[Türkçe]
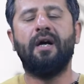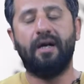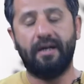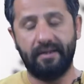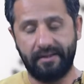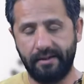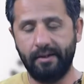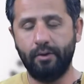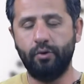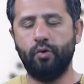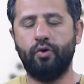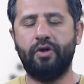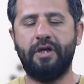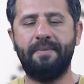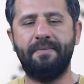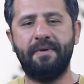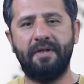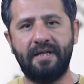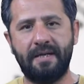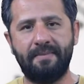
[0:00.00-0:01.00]
asıl
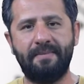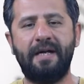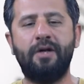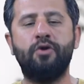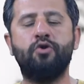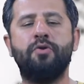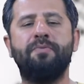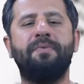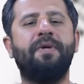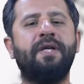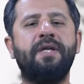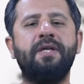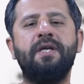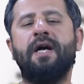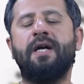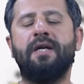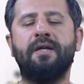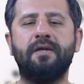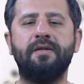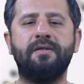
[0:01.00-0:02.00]
yüklemi temel cümlenin
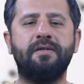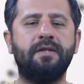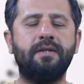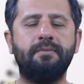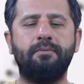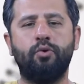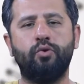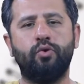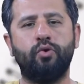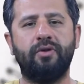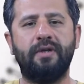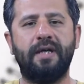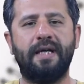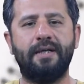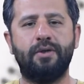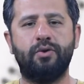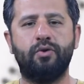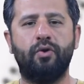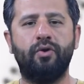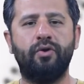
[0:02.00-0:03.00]
yargısını
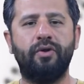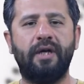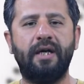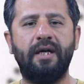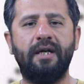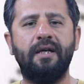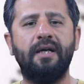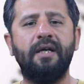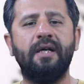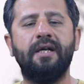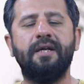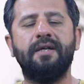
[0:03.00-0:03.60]
bulduktan sonra